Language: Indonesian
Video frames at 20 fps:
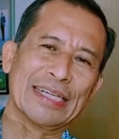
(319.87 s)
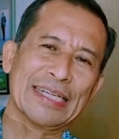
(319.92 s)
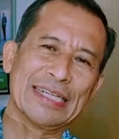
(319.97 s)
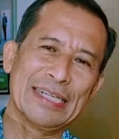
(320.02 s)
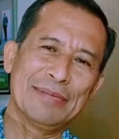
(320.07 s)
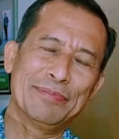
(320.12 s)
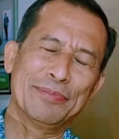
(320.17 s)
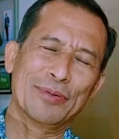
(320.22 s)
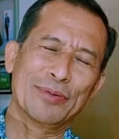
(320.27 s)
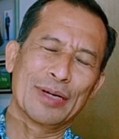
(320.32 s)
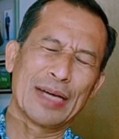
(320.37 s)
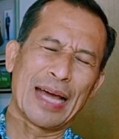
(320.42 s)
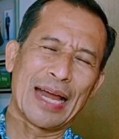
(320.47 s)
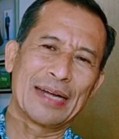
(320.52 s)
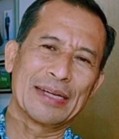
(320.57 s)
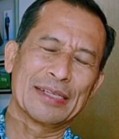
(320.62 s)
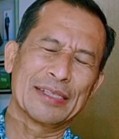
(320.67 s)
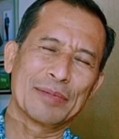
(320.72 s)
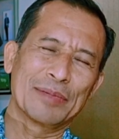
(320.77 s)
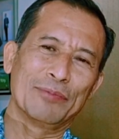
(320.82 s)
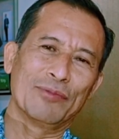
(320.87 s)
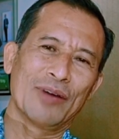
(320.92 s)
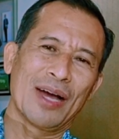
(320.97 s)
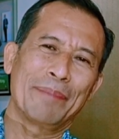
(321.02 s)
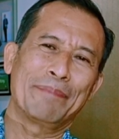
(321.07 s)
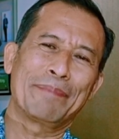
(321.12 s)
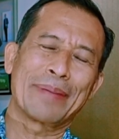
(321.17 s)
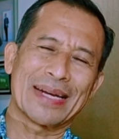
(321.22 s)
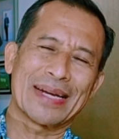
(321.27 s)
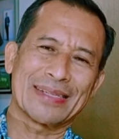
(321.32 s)
Ini bukan
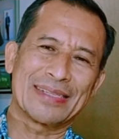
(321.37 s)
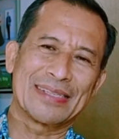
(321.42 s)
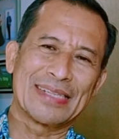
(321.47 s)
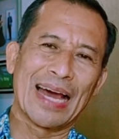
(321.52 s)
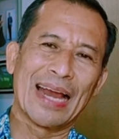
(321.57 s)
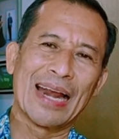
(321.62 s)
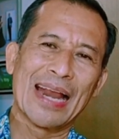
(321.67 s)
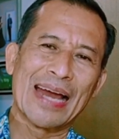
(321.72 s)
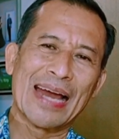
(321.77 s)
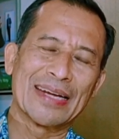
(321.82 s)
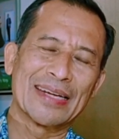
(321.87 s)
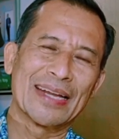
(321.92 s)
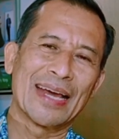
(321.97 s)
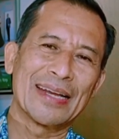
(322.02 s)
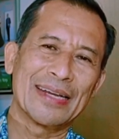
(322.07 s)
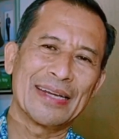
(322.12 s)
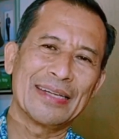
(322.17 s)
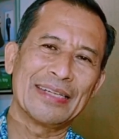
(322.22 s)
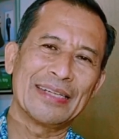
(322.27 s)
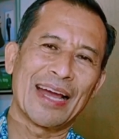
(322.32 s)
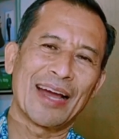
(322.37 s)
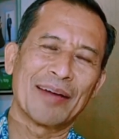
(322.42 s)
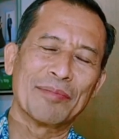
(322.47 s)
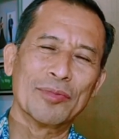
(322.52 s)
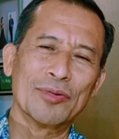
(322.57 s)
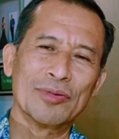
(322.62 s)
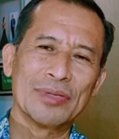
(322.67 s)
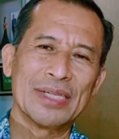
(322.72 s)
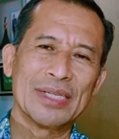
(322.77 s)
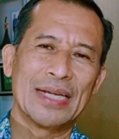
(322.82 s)
sebuah perjalanan yang
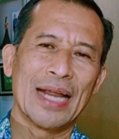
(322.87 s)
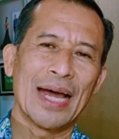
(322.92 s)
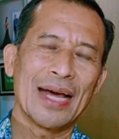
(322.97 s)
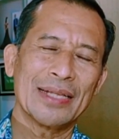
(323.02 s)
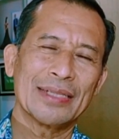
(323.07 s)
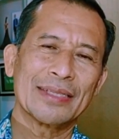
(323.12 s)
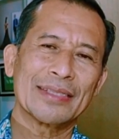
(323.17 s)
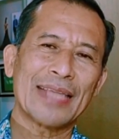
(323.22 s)
mudah